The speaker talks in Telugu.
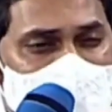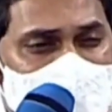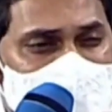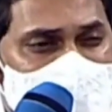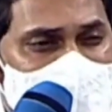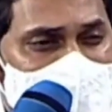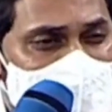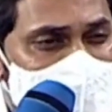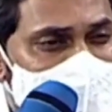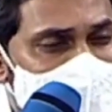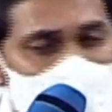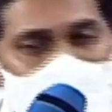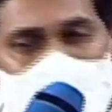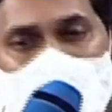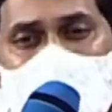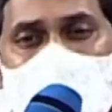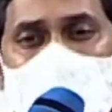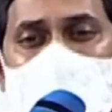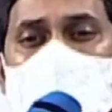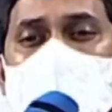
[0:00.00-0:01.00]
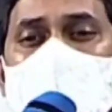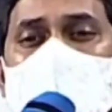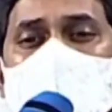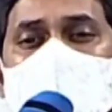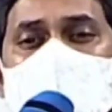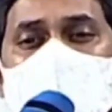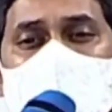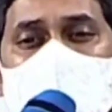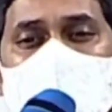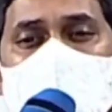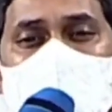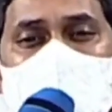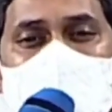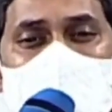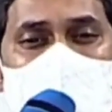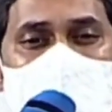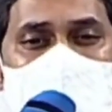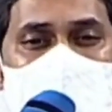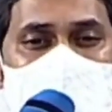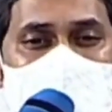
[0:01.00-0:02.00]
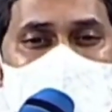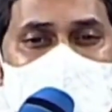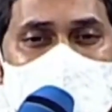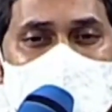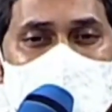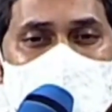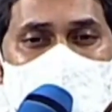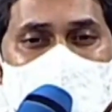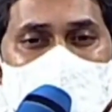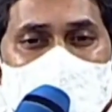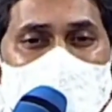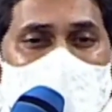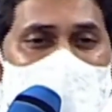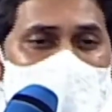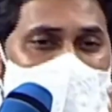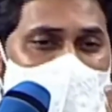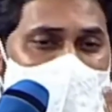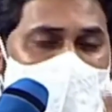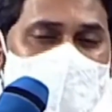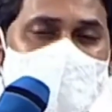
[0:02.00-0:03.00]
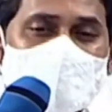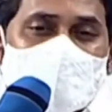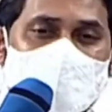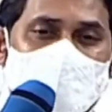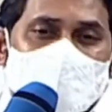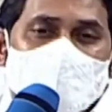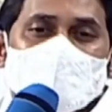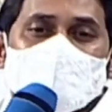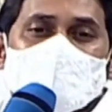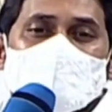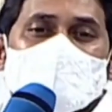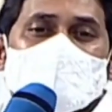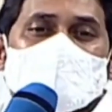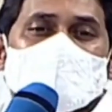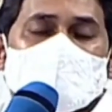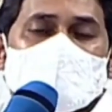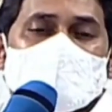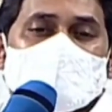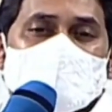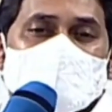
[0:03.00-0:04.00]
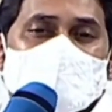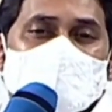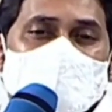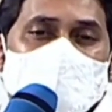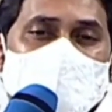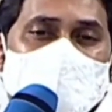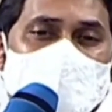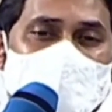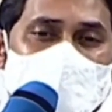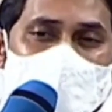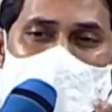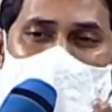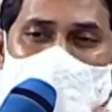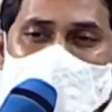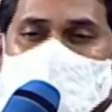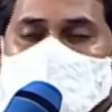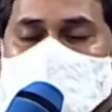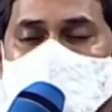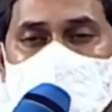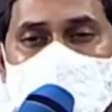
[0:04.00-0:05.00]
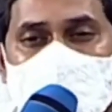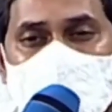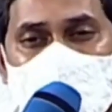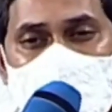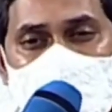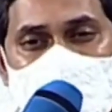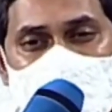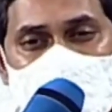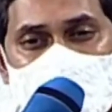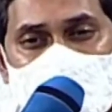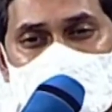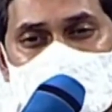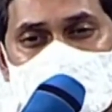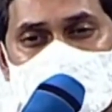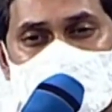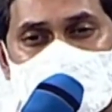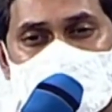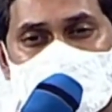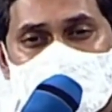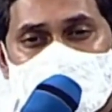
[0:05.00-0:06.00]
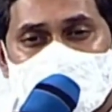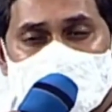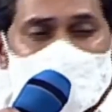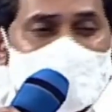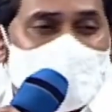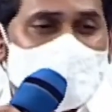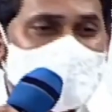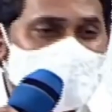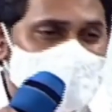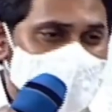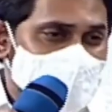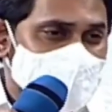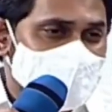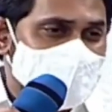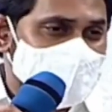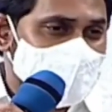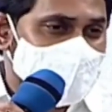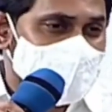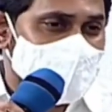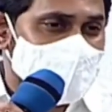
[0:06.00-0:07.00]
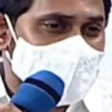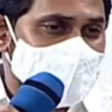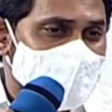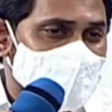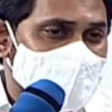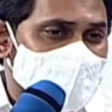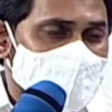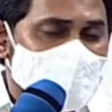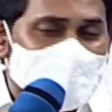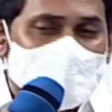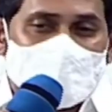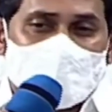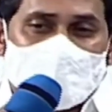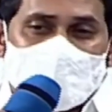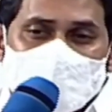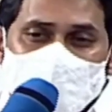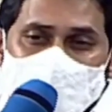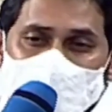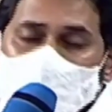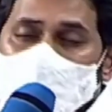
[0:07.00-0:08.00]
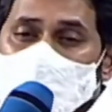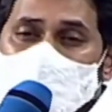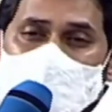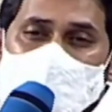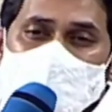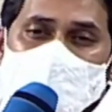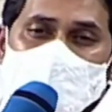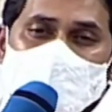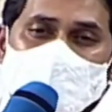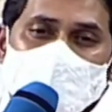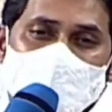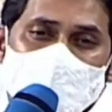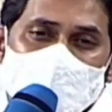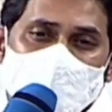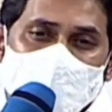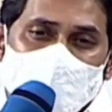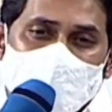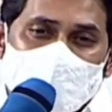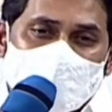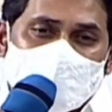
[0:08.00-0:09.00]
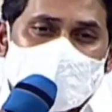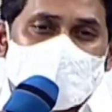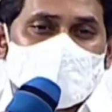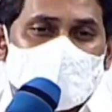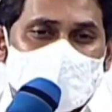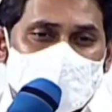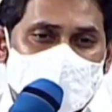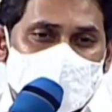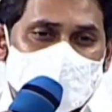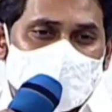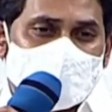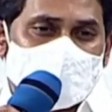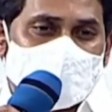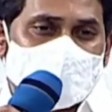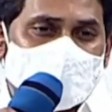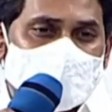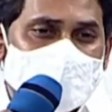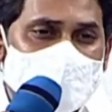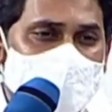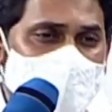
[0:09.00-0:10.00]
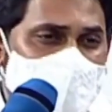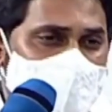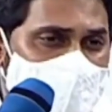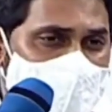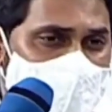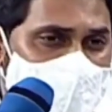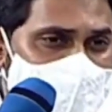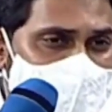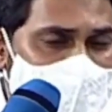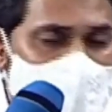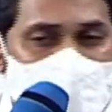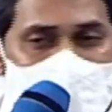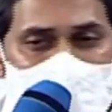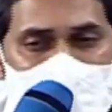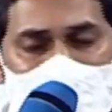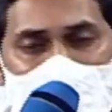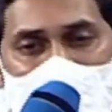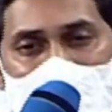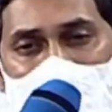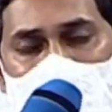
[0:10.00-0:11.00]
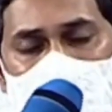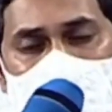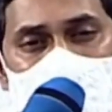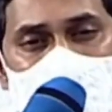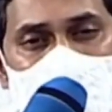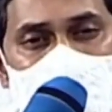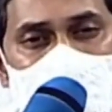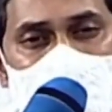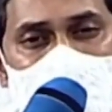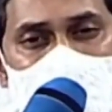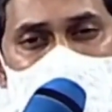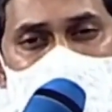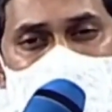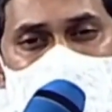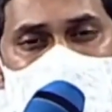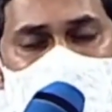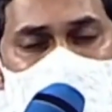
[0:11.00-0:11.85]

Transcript: ఎంత ఎక్కువ డౌన్లోడ్ చేయించగలిగితే అంత ఎక్కువగా మనం అక్కచెల్లెమ్మలకు మనం సహాయం చేయించగలిగే తోడుగా నిలబడే పరిస్థితి వస్తుంది ఈ ఈ యాప్ కూడా